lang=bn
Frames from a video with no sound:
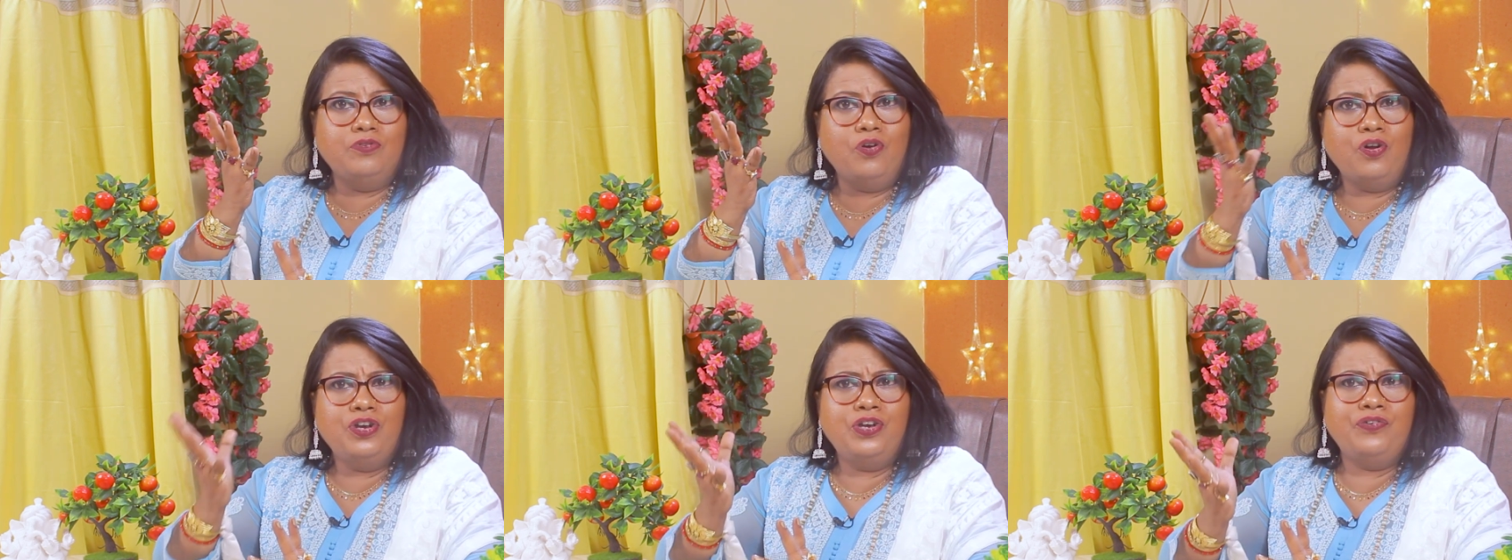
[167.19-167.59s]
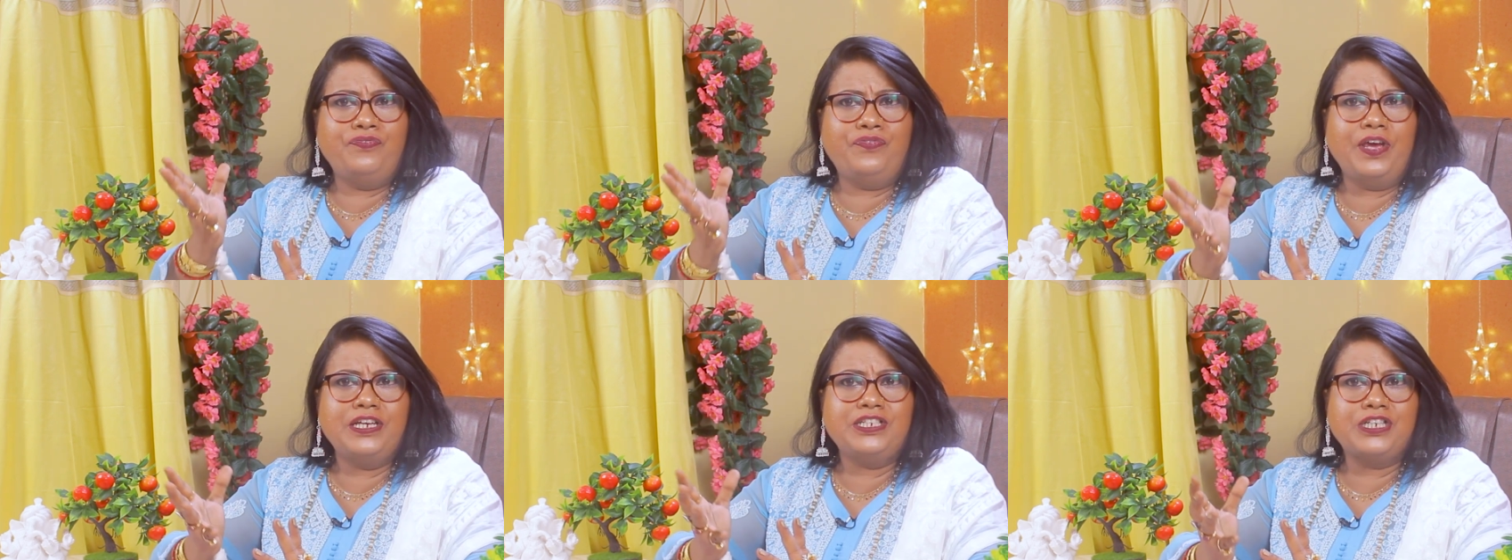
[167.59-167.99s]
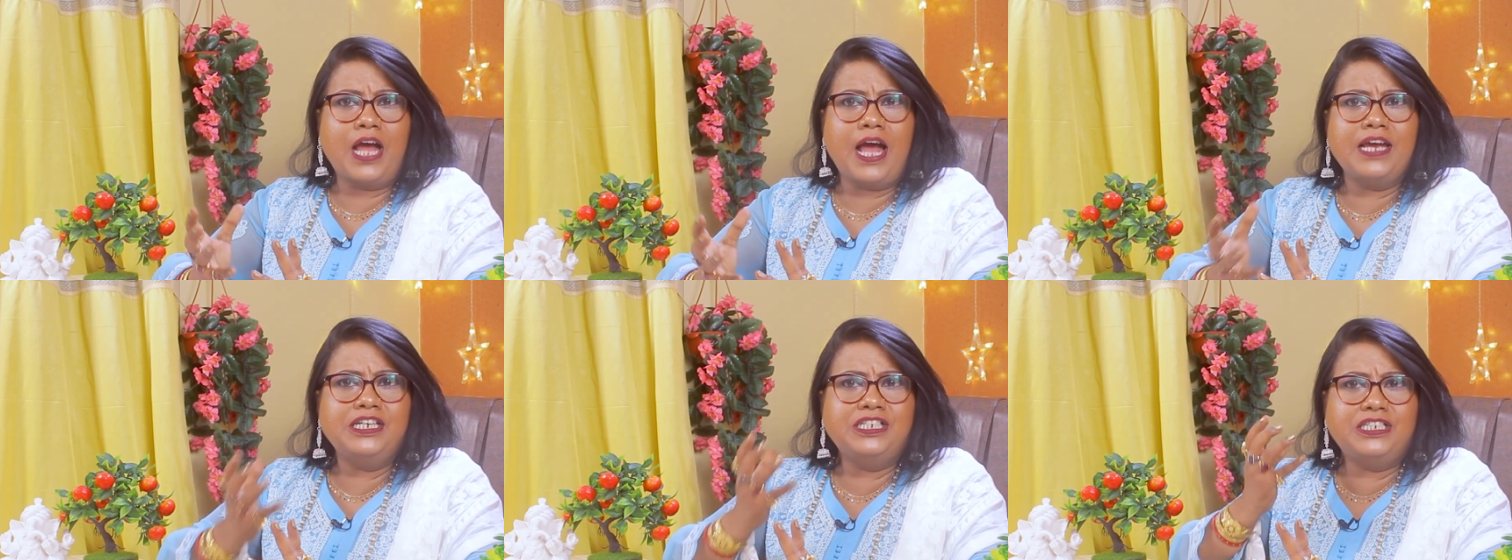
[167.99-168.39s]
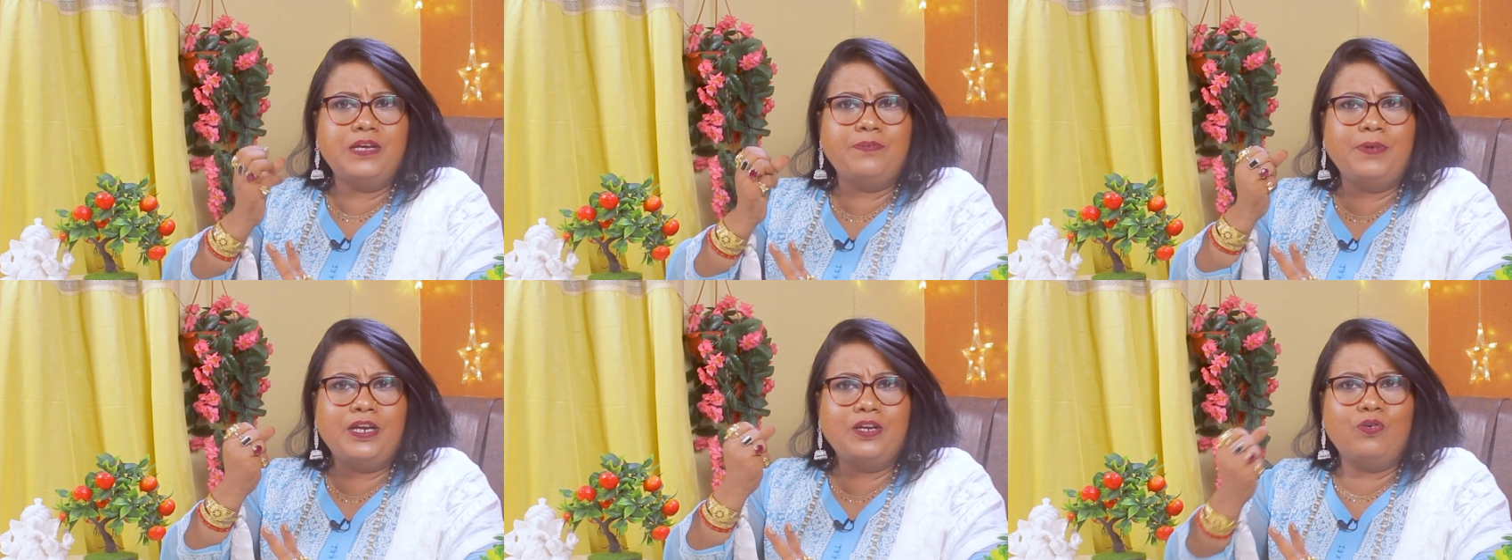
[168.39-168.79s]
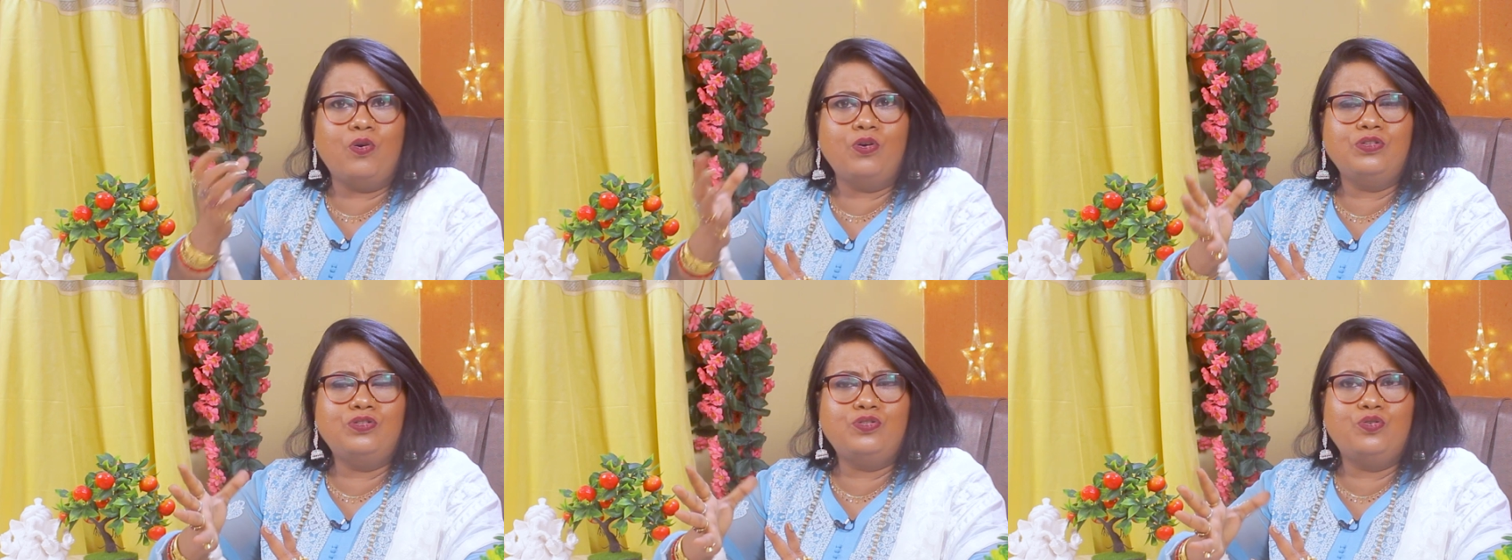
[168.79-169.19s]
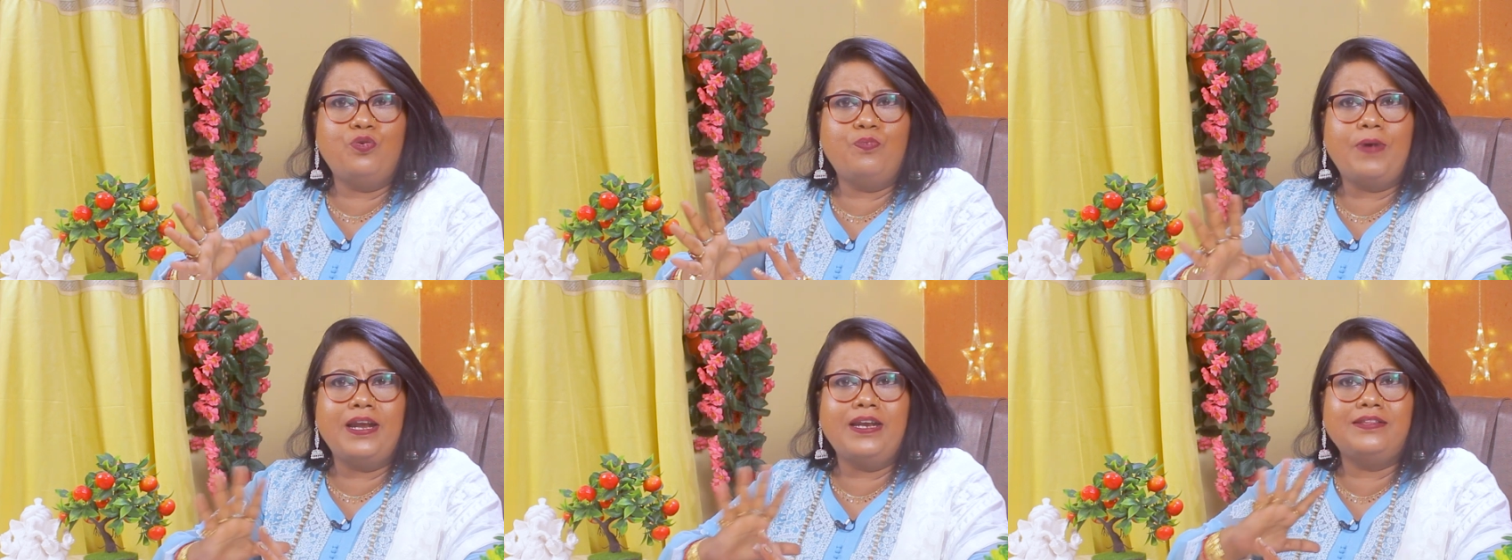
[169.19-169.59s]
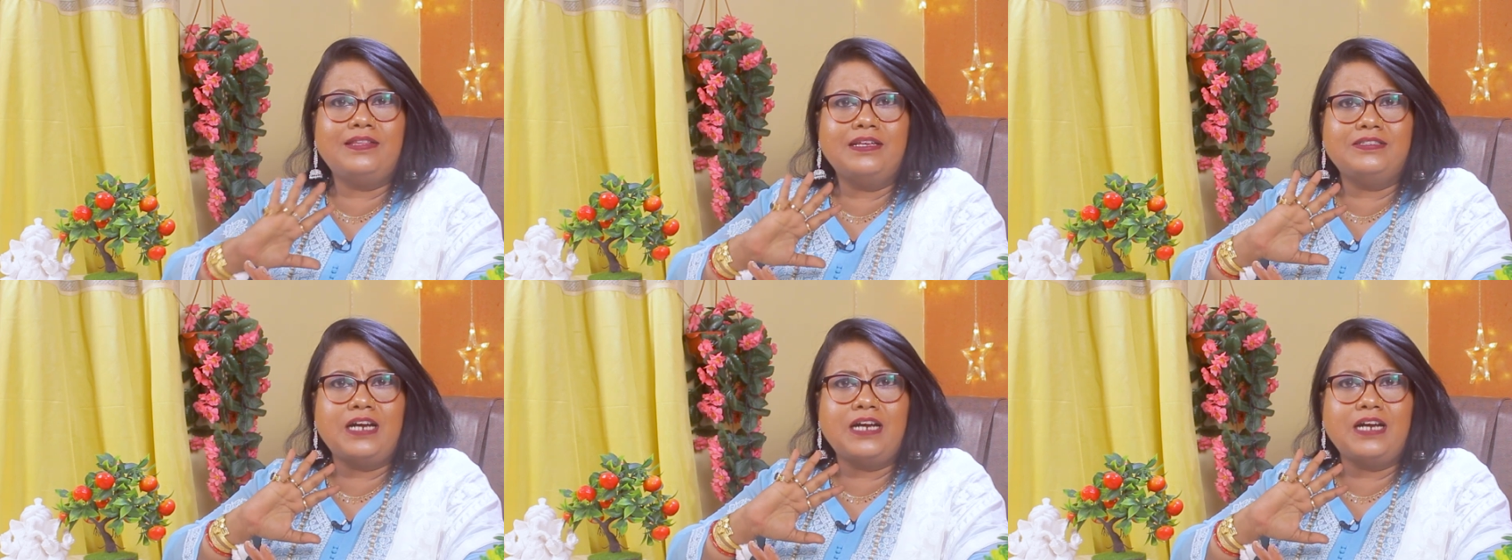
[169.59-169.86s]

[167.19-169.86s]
ননভেজ আইটেমের গন্ধ মানে